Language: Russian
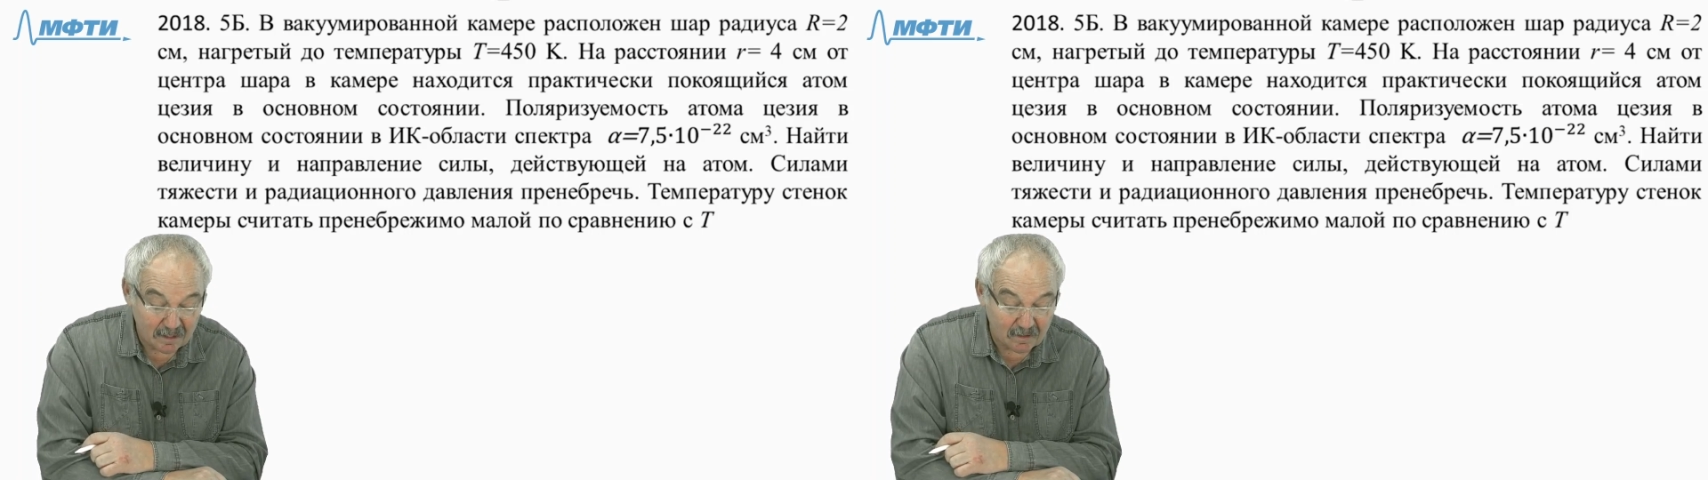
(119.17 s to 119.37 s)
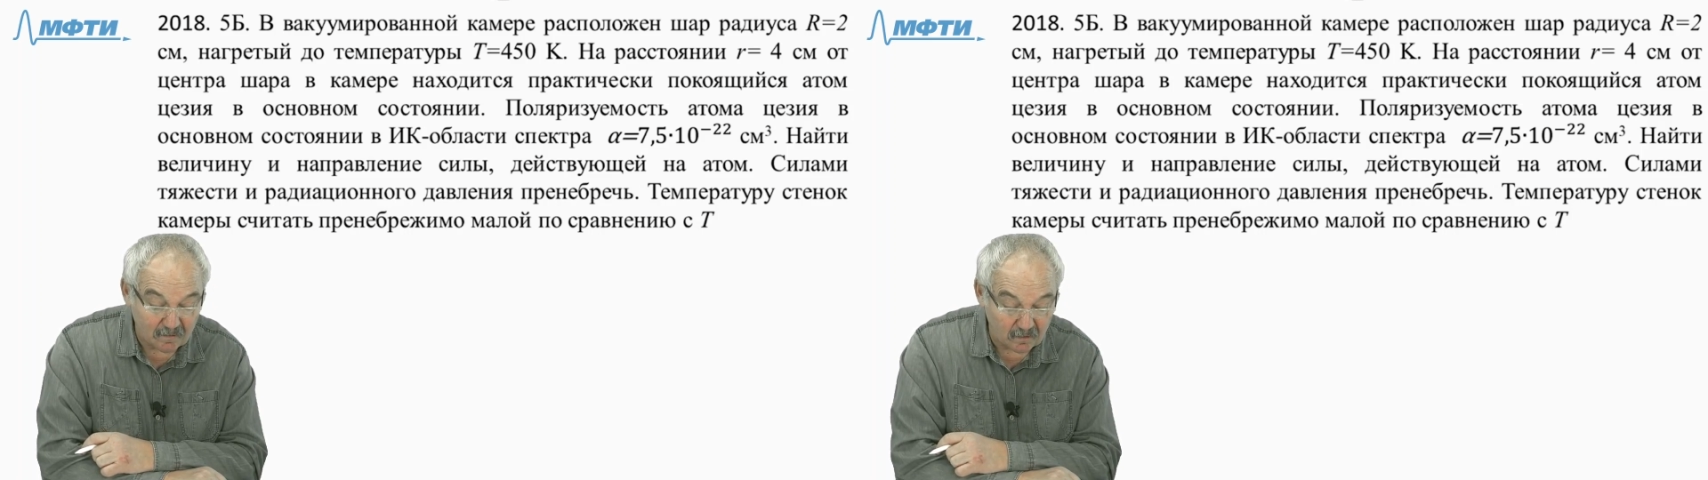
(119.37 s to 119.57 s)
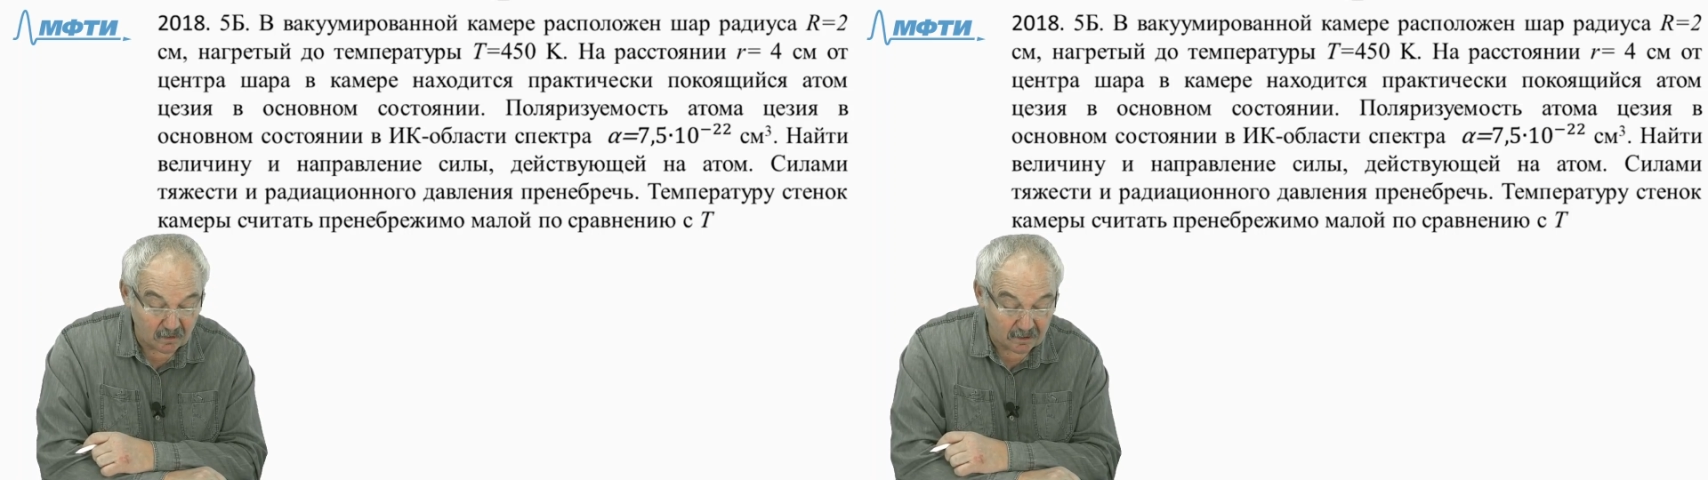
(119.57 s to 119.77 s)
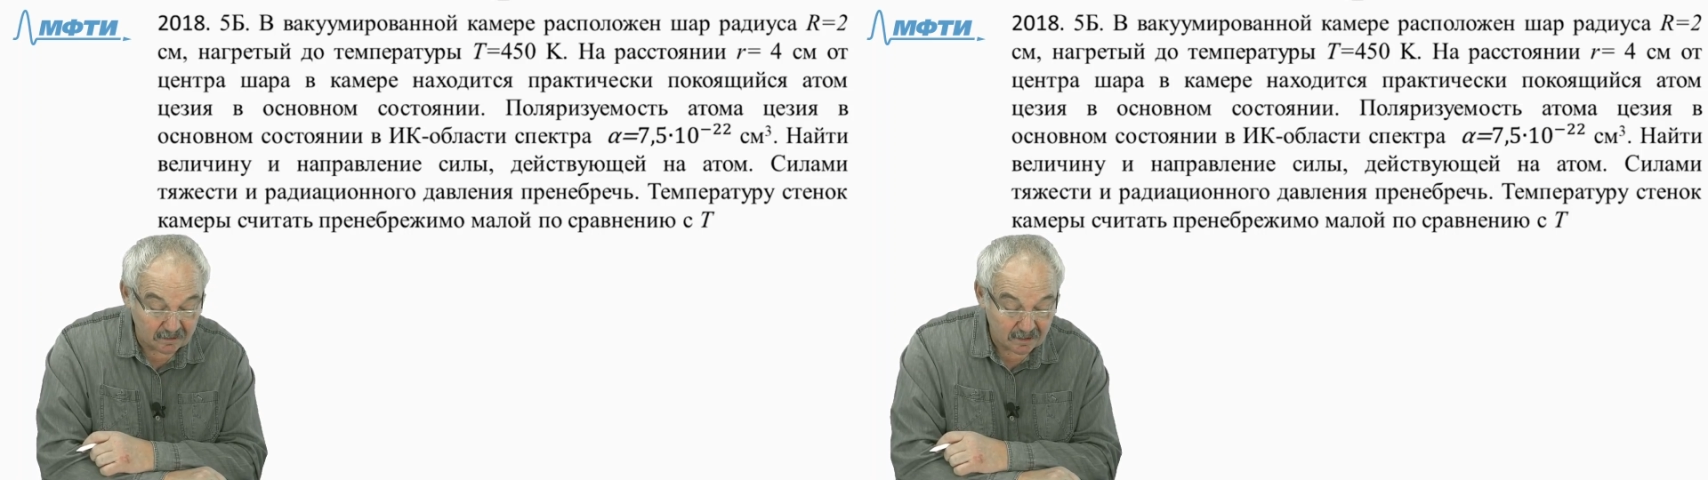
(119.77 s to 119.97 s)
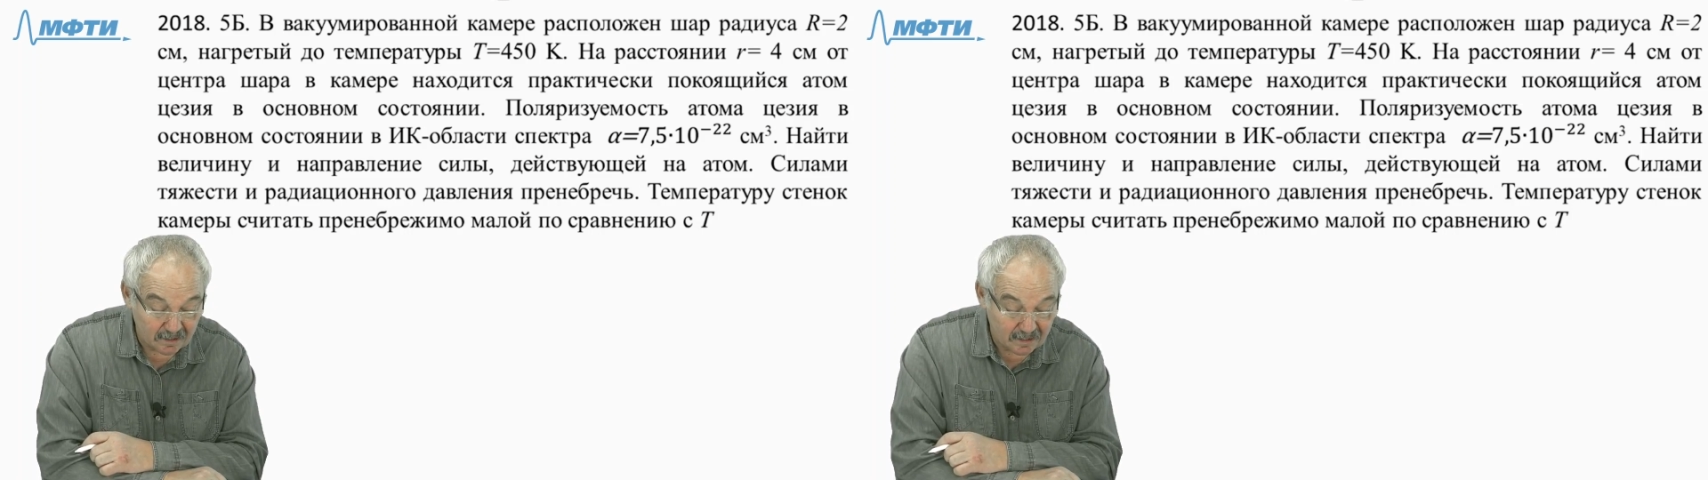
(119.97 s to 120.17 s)

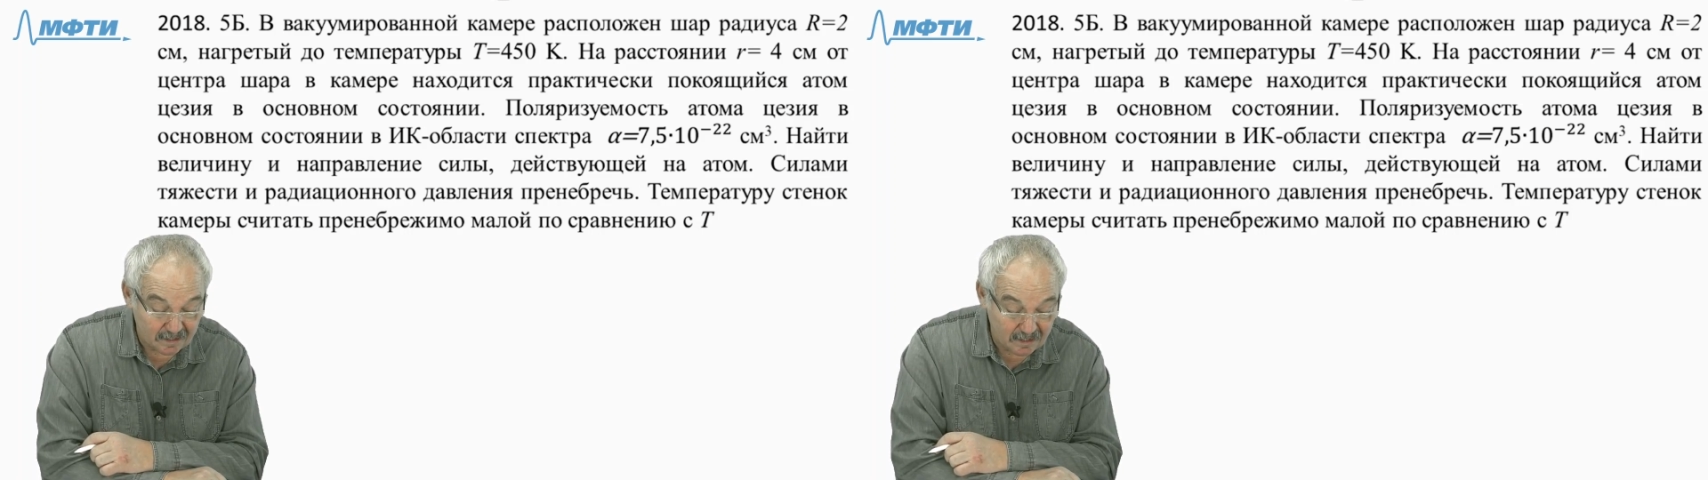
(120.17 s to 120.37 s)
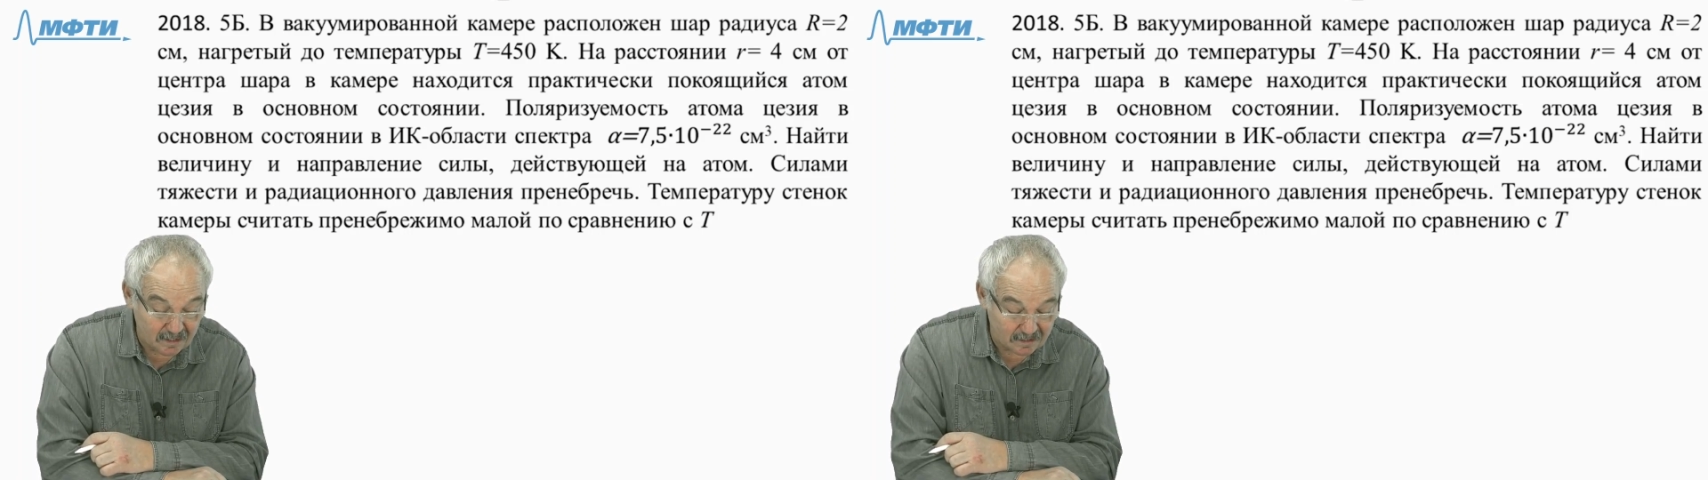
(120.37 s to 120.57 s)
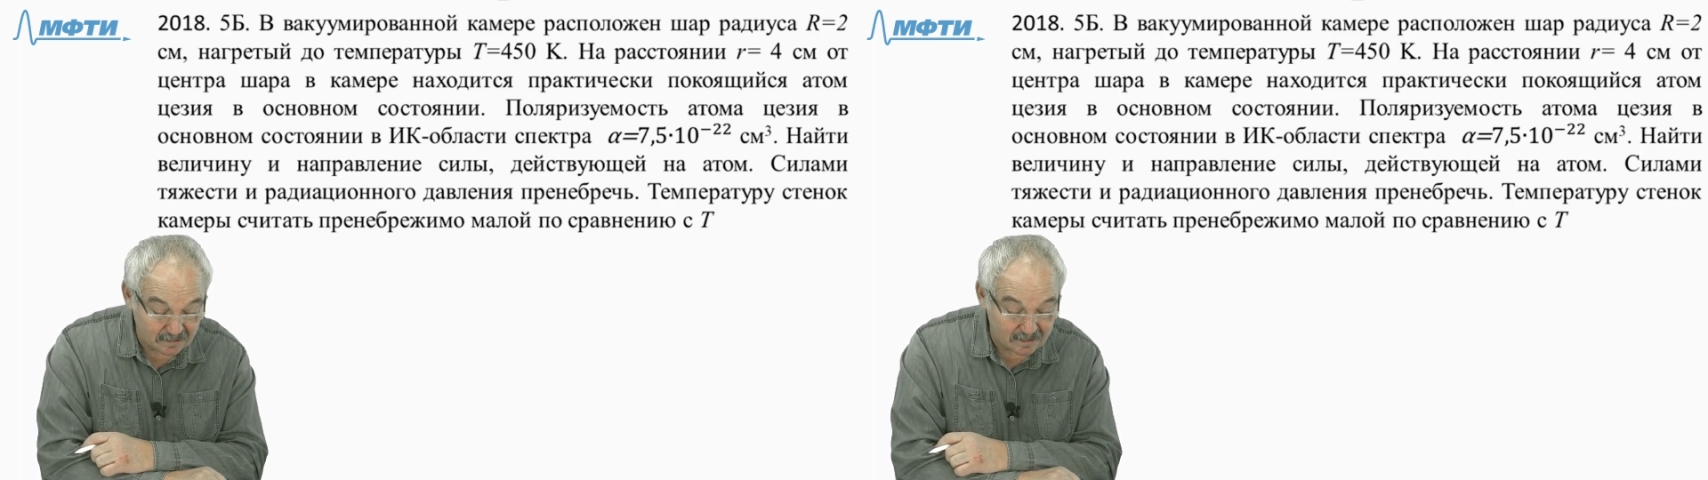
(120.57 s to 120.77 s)
Вот. И